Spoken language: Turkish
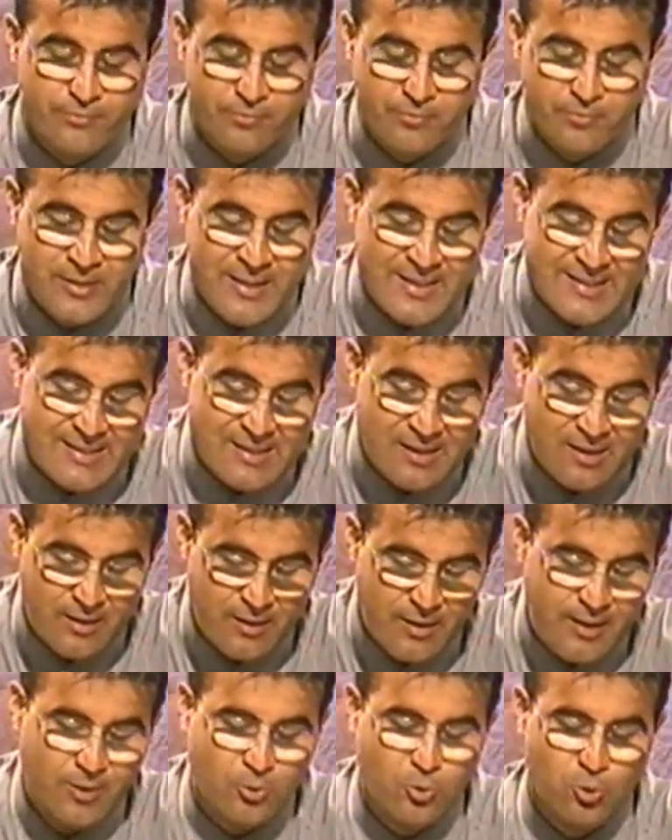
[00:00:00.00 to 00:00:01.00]

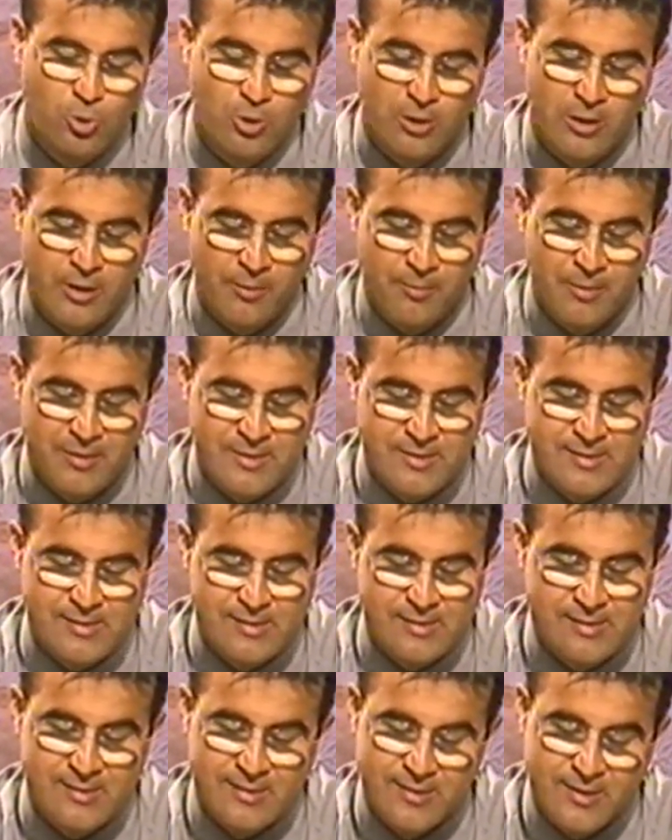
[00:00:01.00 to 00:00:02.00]
nesneler
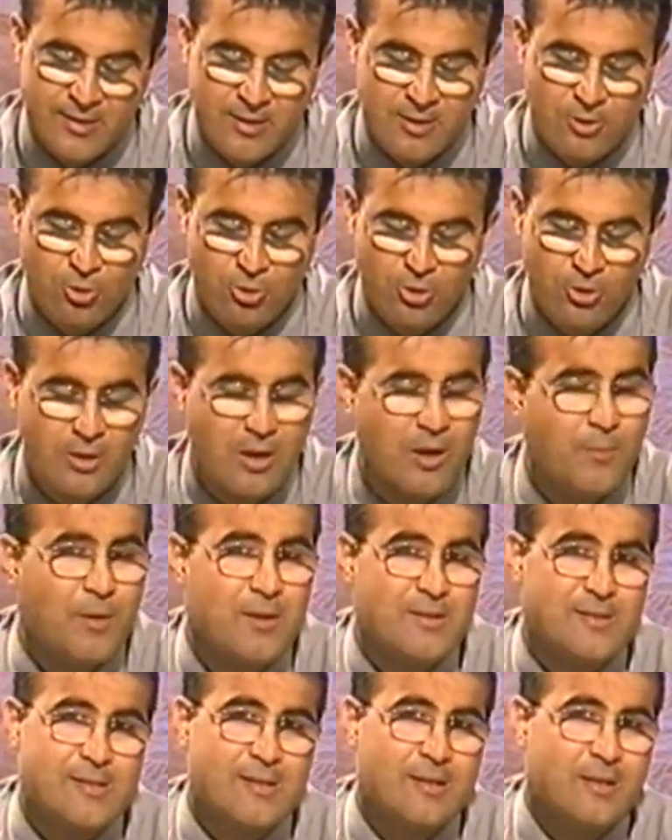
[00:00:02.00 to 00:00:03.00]
kullanabilirsiniz. Dikkatli olun ama
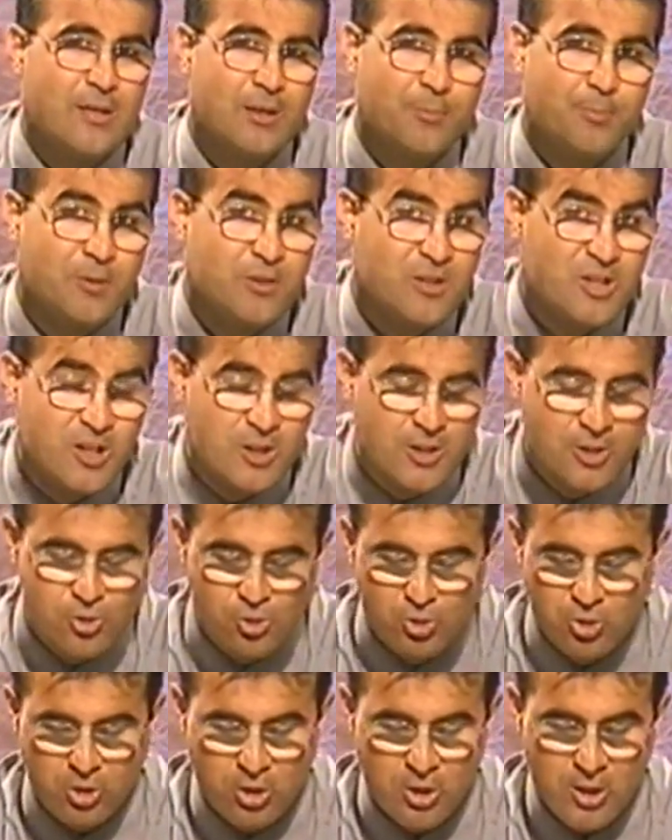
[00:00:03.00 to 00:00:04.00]
hastanelik bir şeyiniz
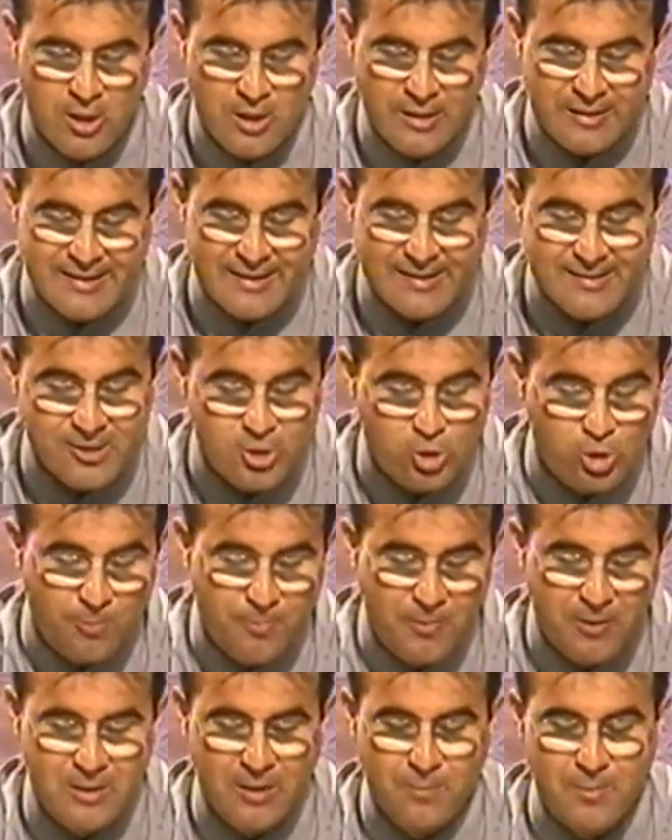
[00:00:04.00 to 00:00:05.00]
yok. Kendinizi
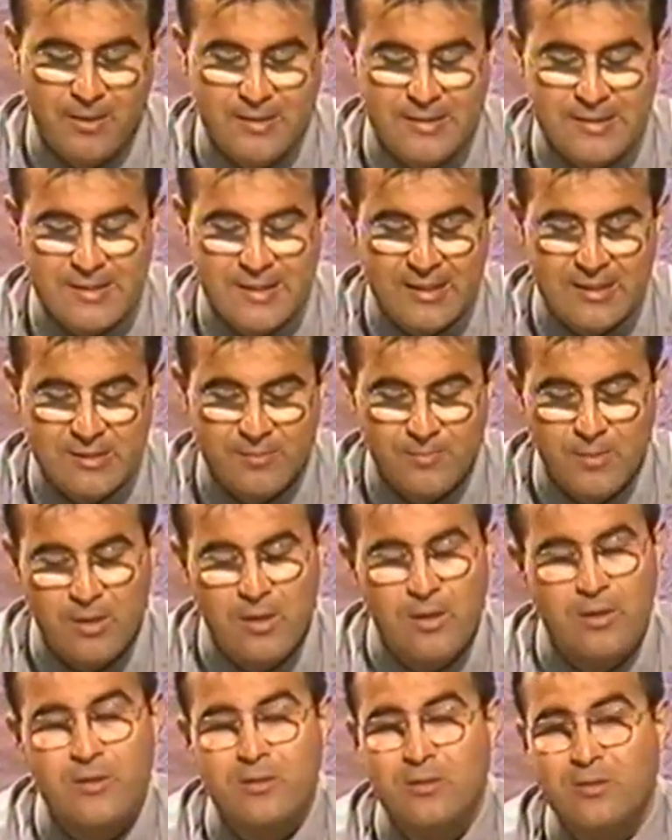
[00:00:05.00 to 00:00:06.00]
toparlamanız lazım.
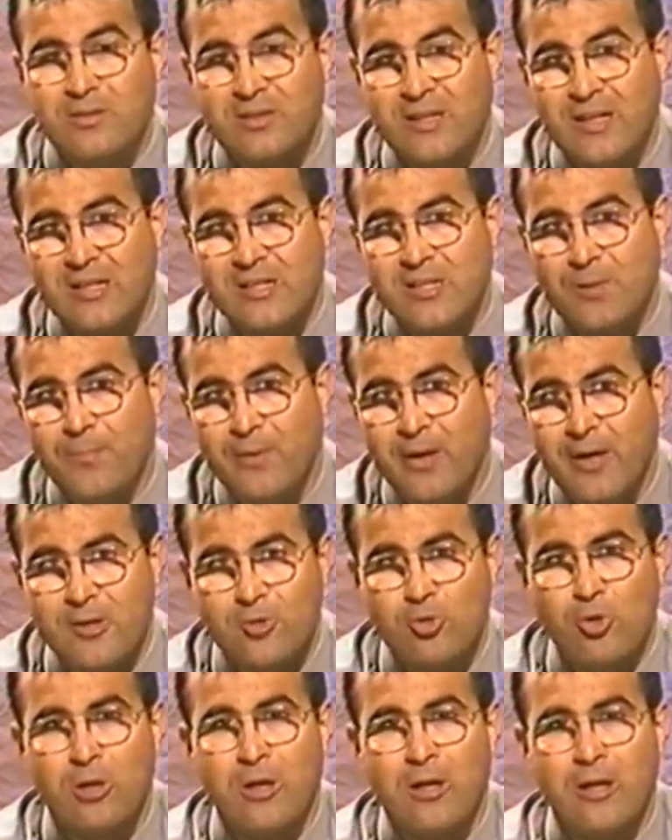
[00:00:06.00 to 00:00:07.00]
Sadece
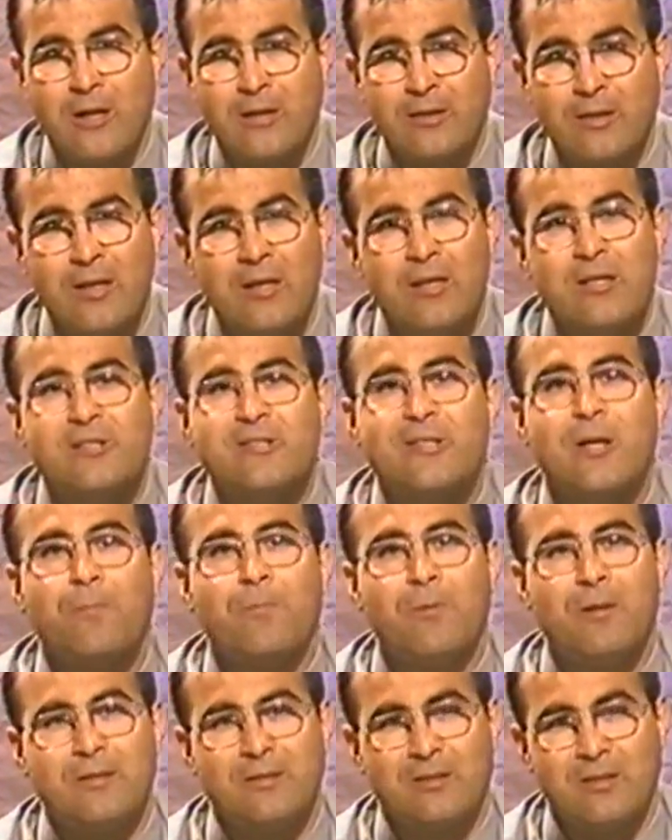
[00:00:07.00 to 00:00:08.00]
bazı olaylarda
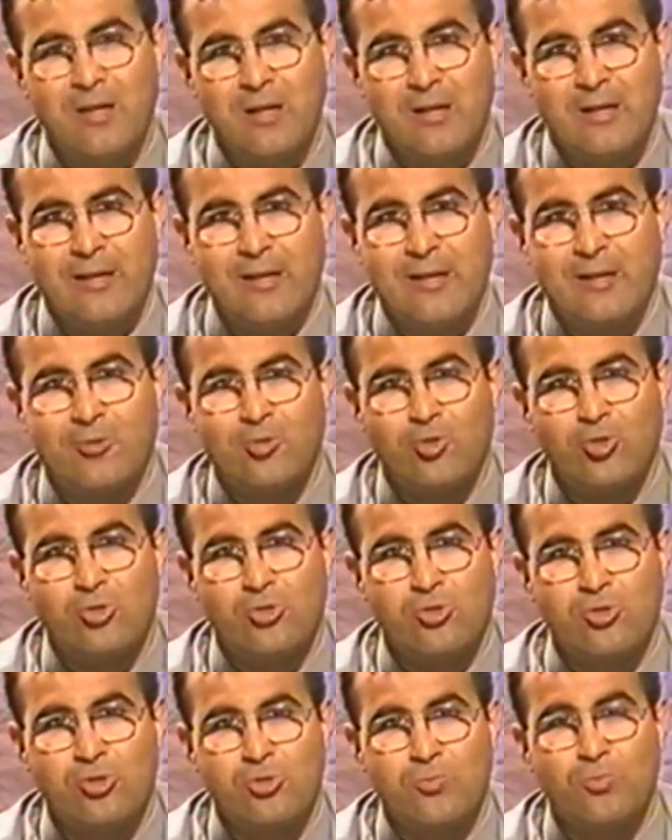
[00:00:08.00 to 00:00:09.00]
saplantı haline
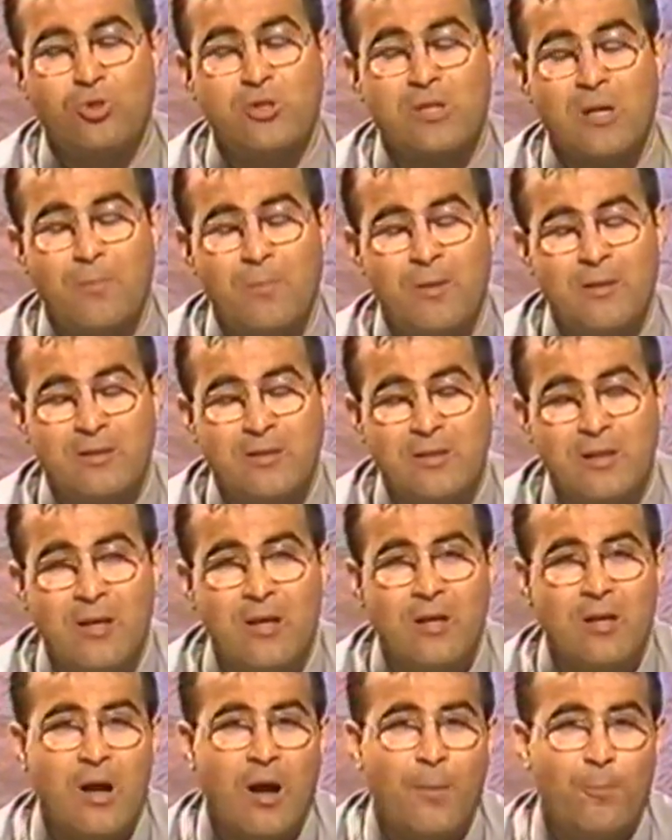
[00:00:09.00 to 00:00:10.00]
getiriyorsunuz. Bu saplantıda
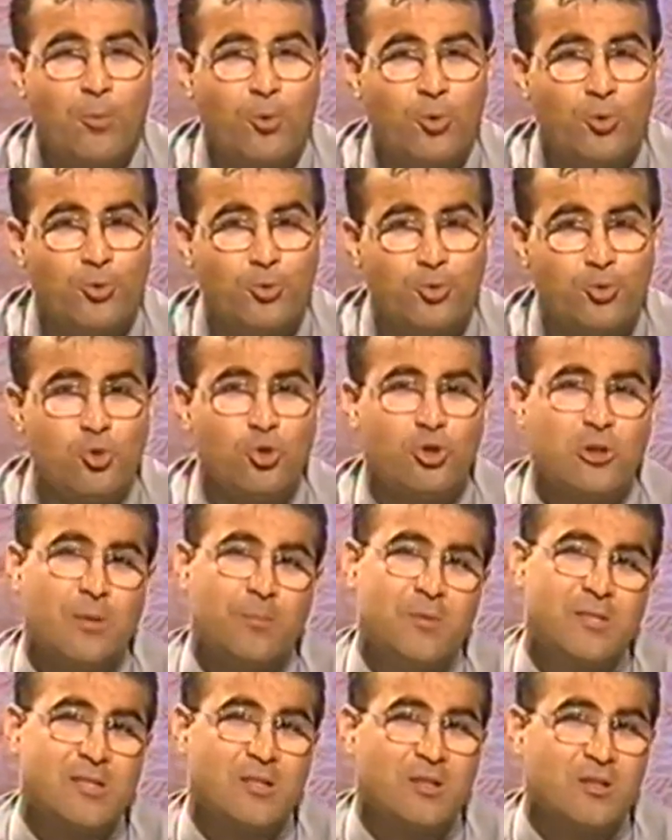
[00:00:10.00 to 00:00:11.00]
Bulunduğunuz
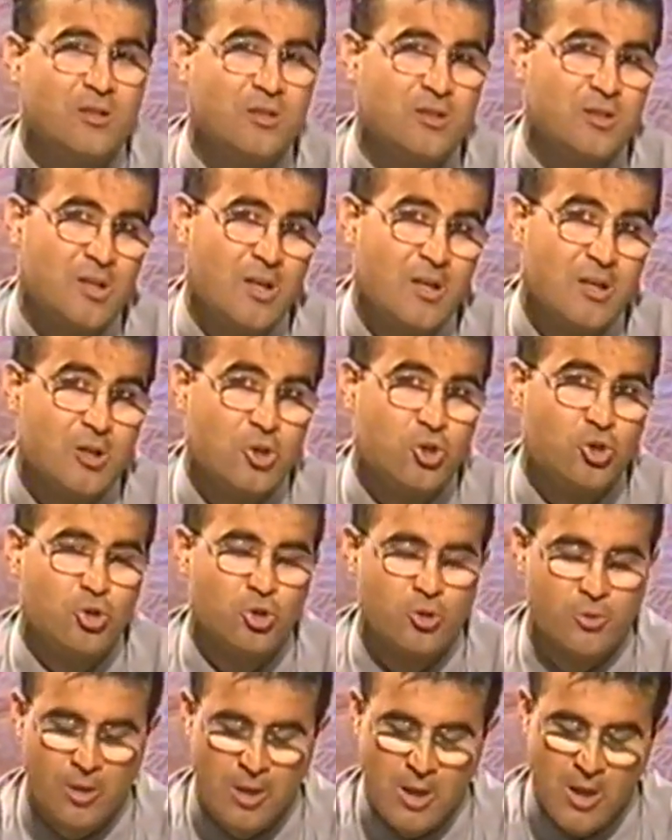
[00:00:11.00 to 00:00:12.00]
ortamı sıkıntıya itiyor.
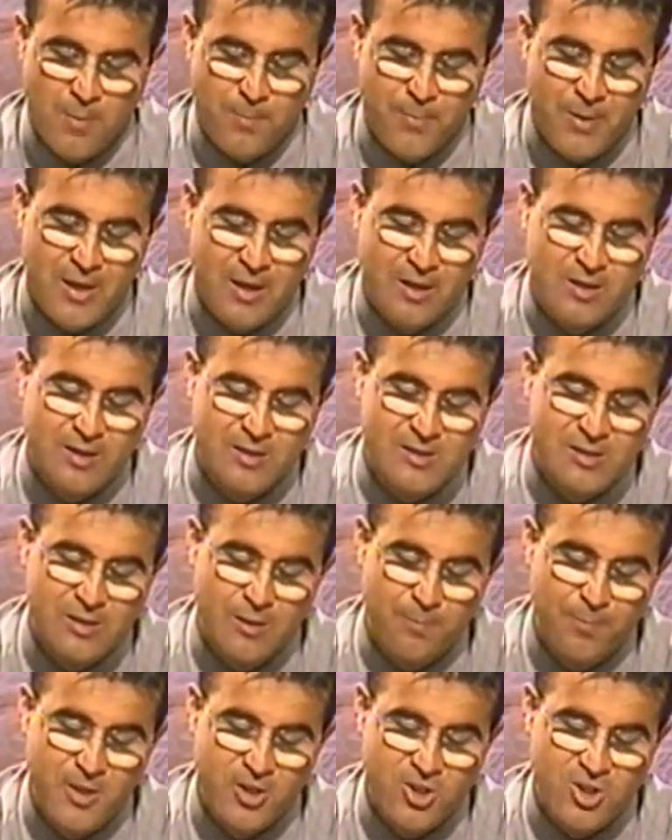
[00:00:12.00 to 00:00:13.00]

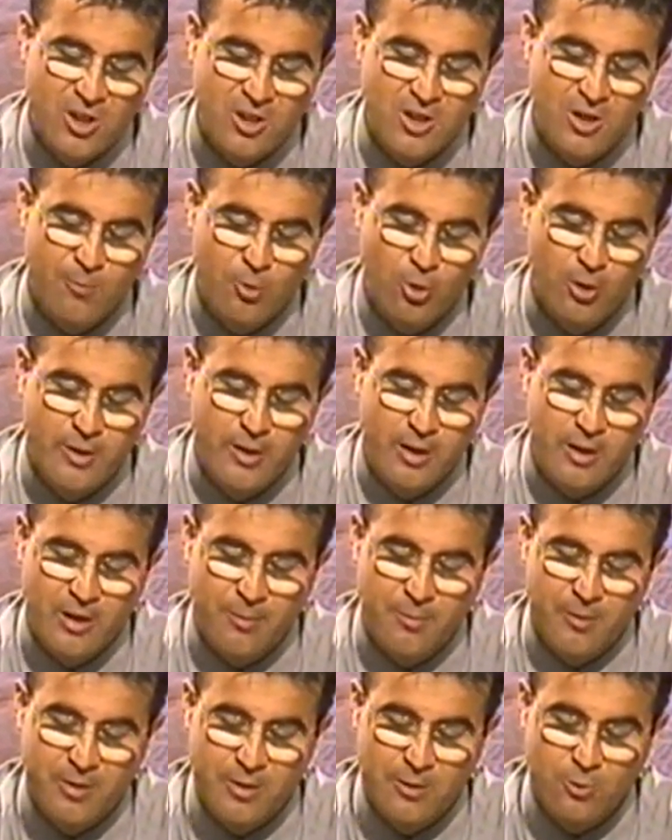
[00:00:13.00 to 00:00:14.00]
Plakasında 5 rakam olan
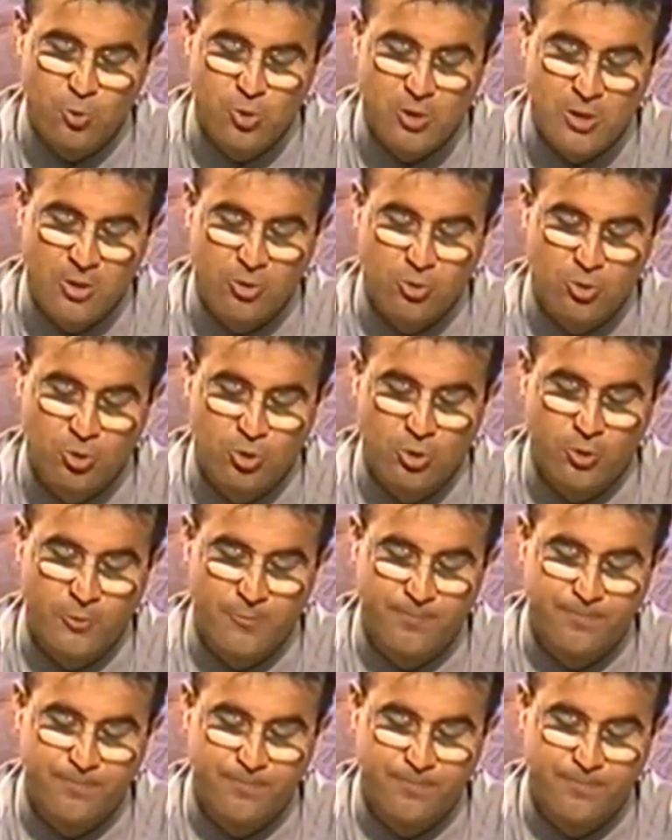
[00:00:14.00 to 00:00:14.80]
arabadan uzak durun.